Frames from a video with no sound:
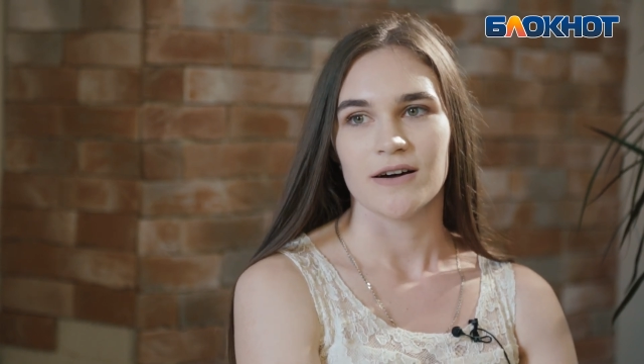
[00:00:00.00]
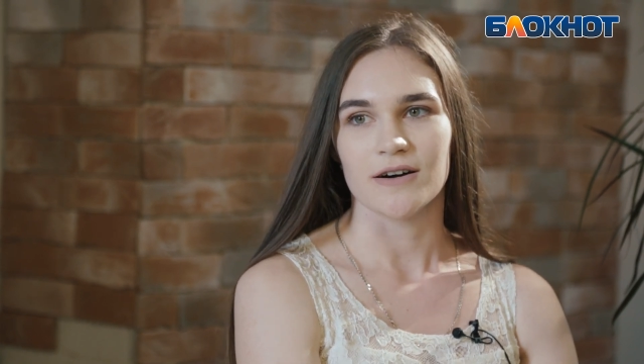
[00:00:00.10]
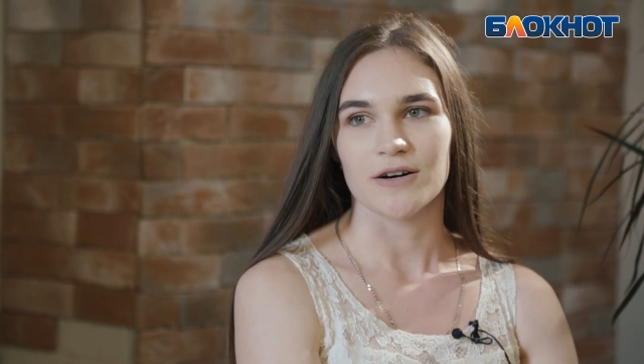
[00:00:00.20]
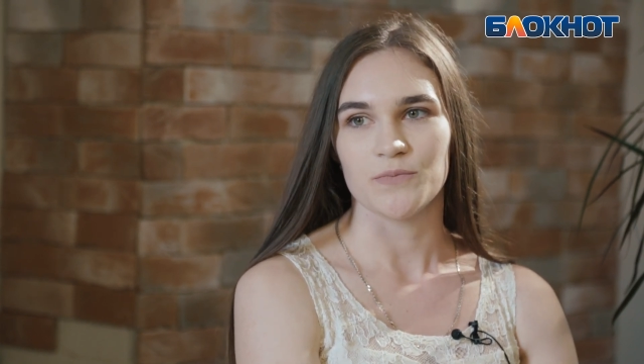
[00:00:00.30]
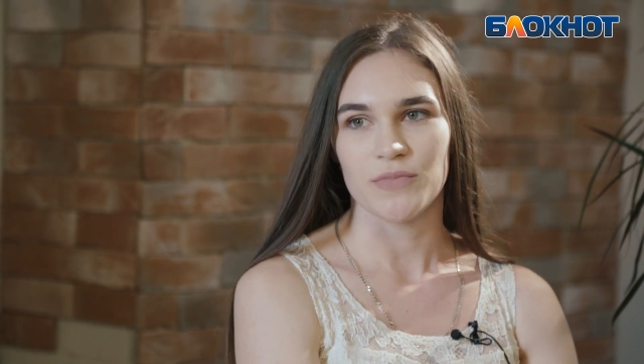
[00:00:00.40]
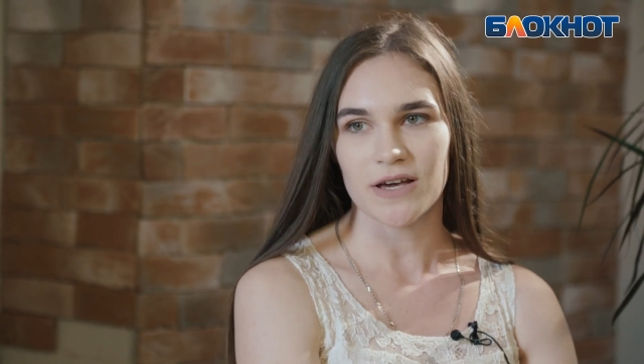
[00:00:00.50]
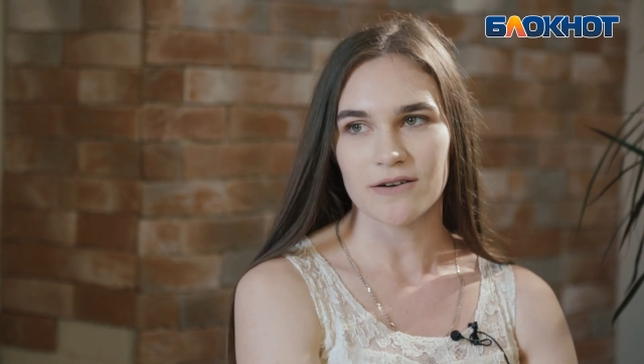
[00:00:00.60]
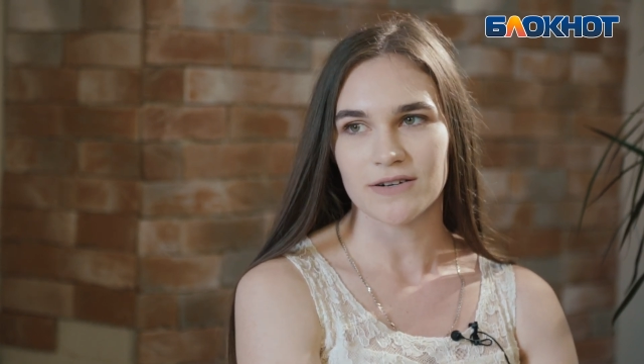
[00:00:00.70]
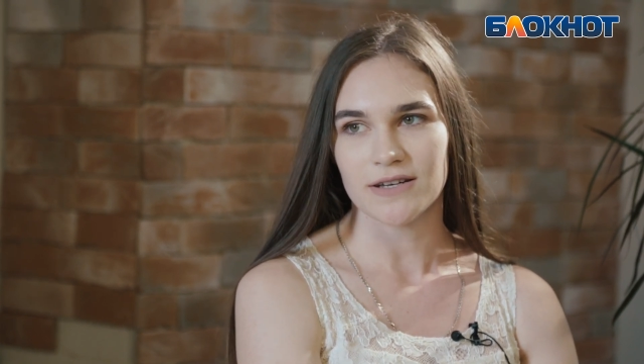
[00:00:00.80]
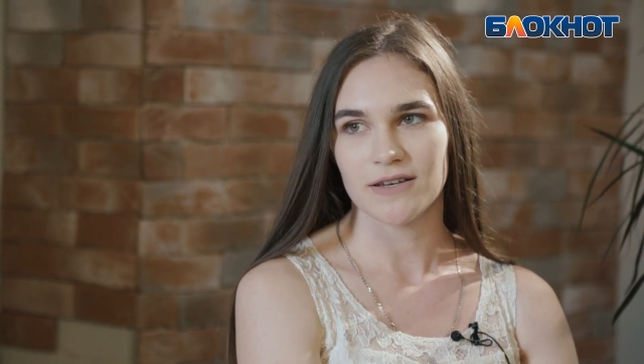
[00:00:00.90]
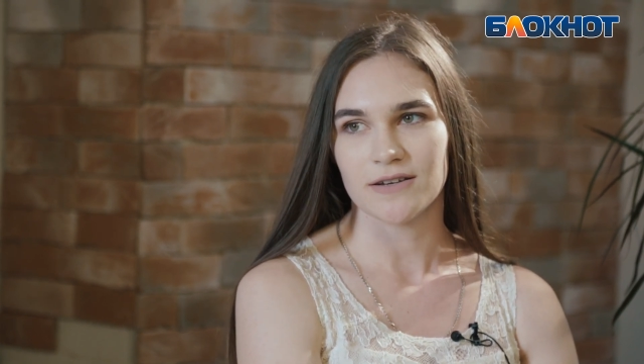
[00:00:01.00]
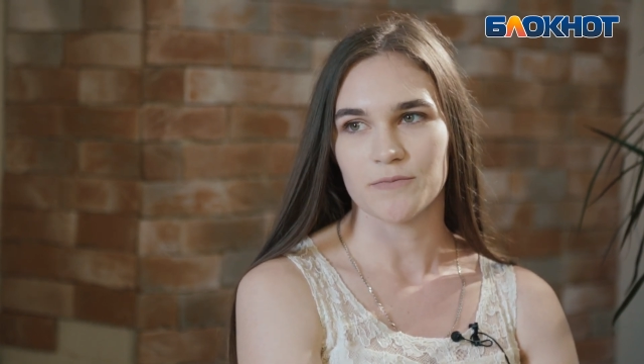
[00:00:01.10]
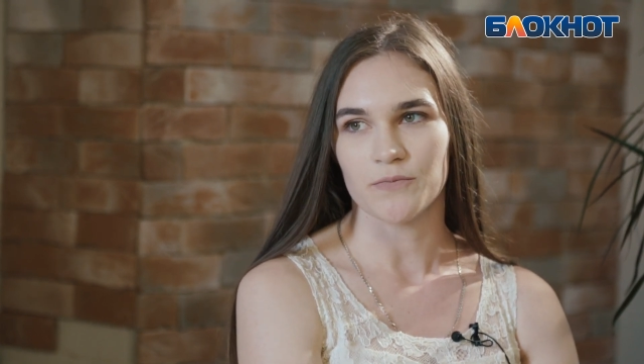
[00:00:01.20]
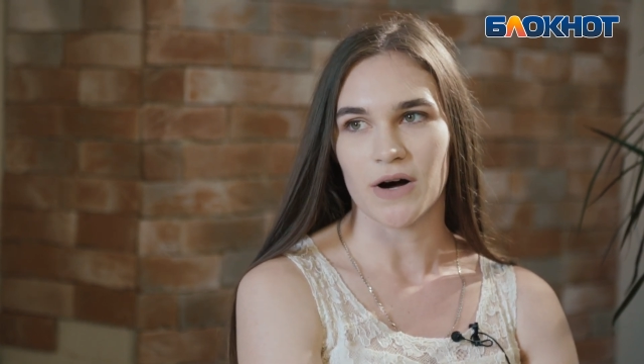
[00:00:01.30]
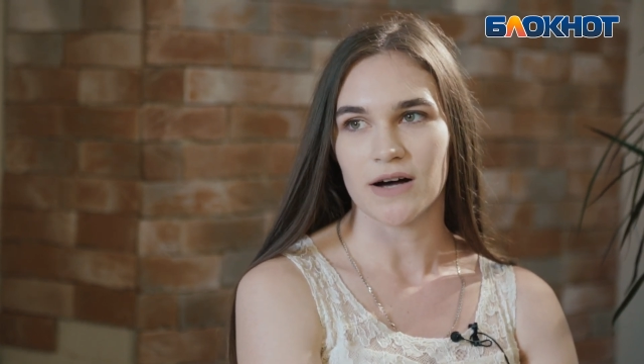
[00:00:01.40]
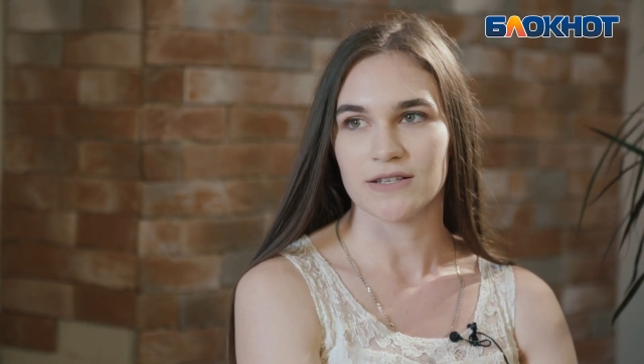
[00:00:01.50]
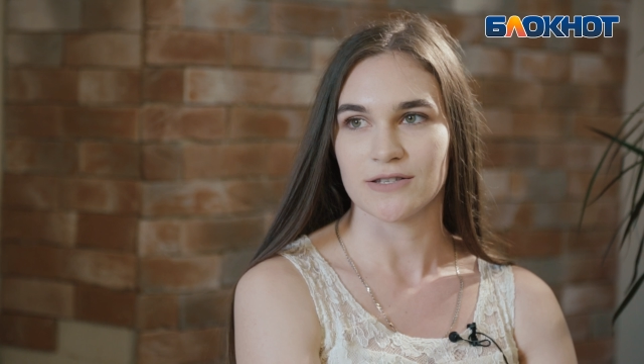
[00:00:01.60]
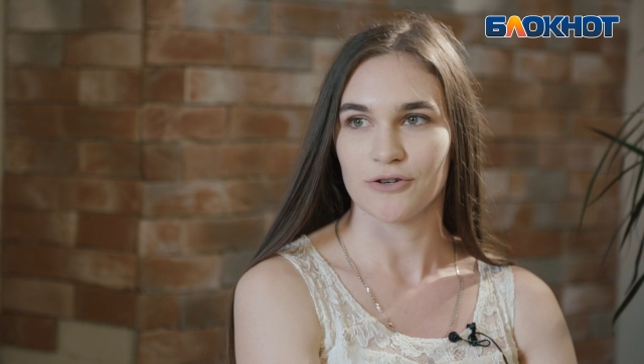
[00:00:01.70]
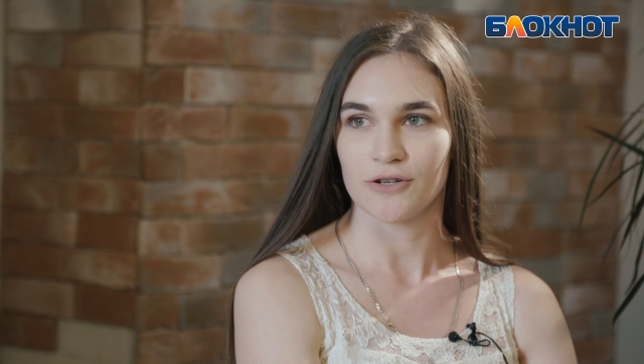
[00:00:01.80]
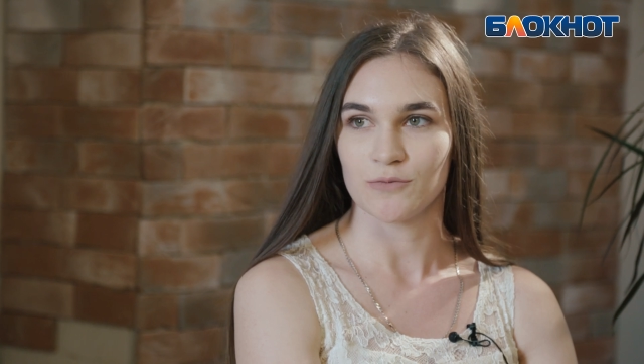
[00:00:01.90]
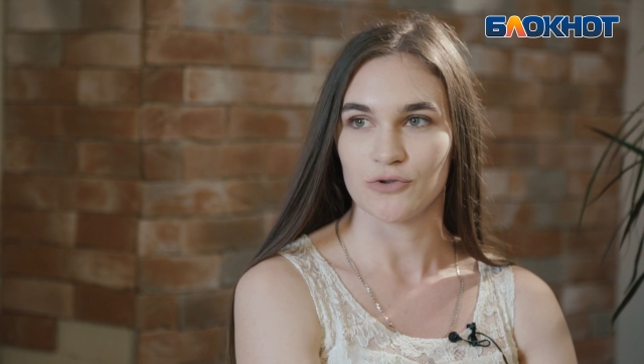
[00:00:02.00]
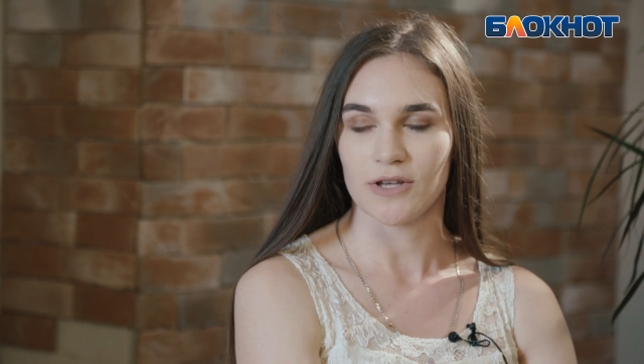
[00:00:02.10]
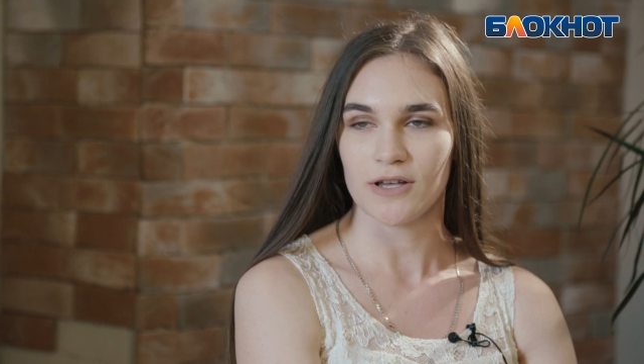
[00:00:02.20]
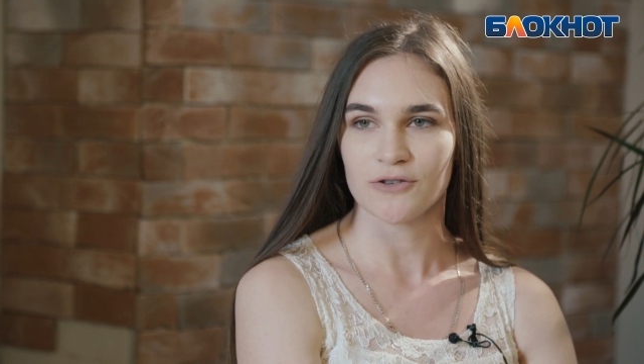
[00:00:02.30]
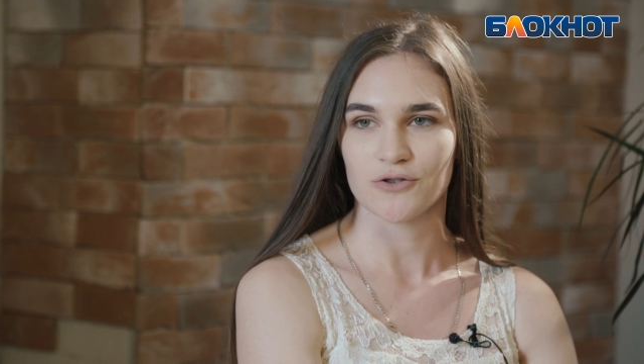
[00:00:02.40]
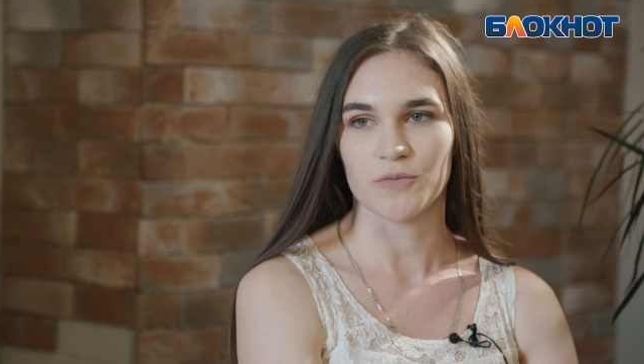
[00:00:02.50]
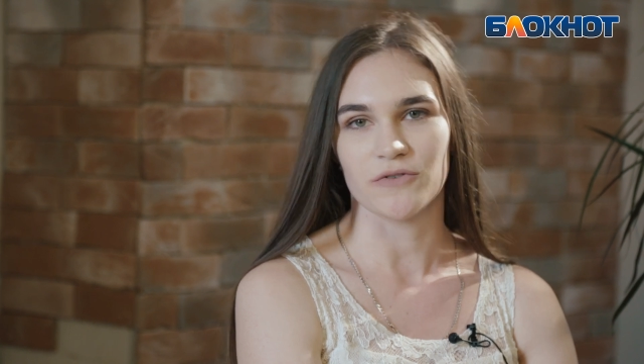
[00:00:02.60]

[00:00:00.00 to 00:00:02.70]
а, первый по настольному теннису,